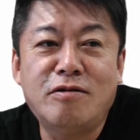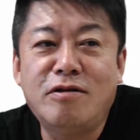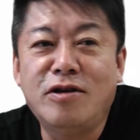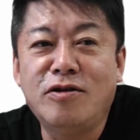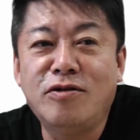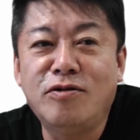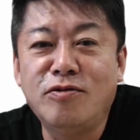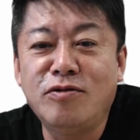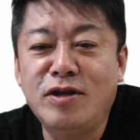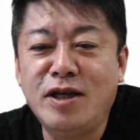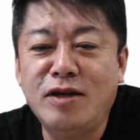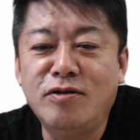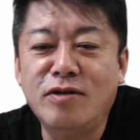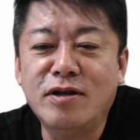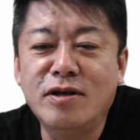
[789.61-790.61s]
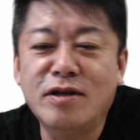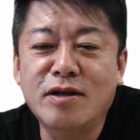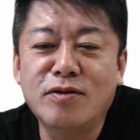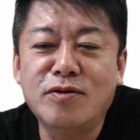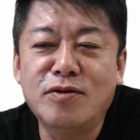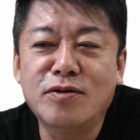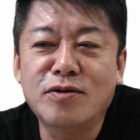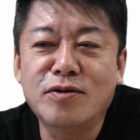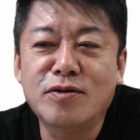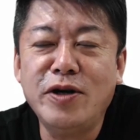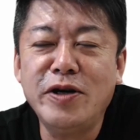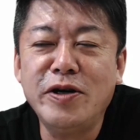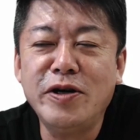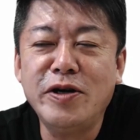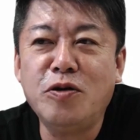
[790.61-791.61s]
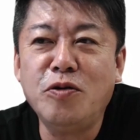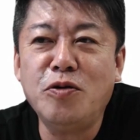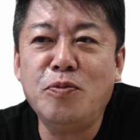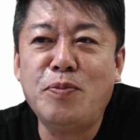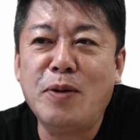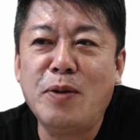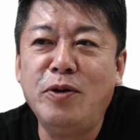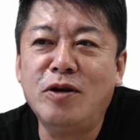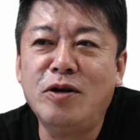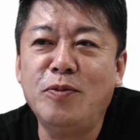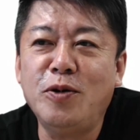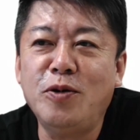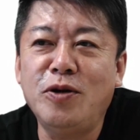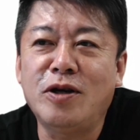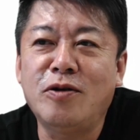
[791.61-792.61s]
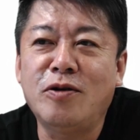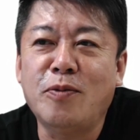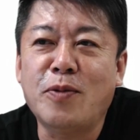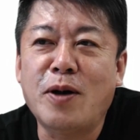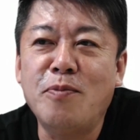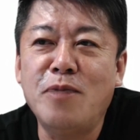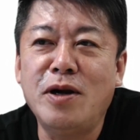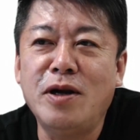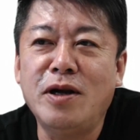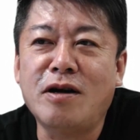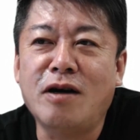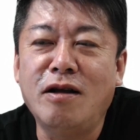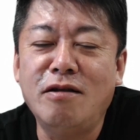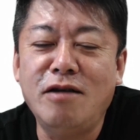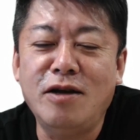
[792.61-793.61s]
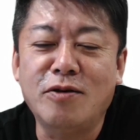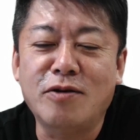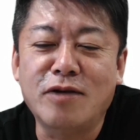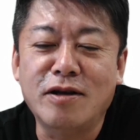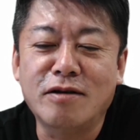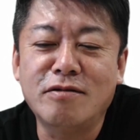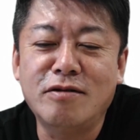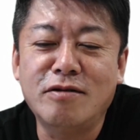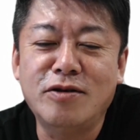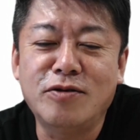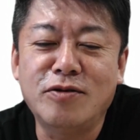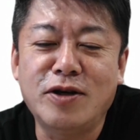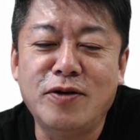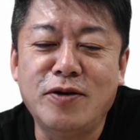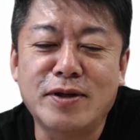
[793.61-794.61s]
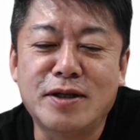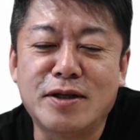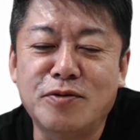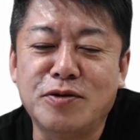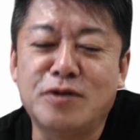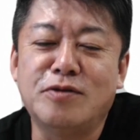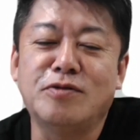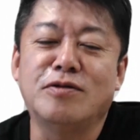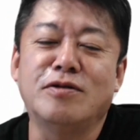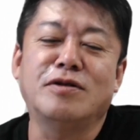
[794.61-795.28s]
言ってるんですけど、それ言うとパブリックビューイングでもあんまり変わんねえのかなっていう気はすごいする、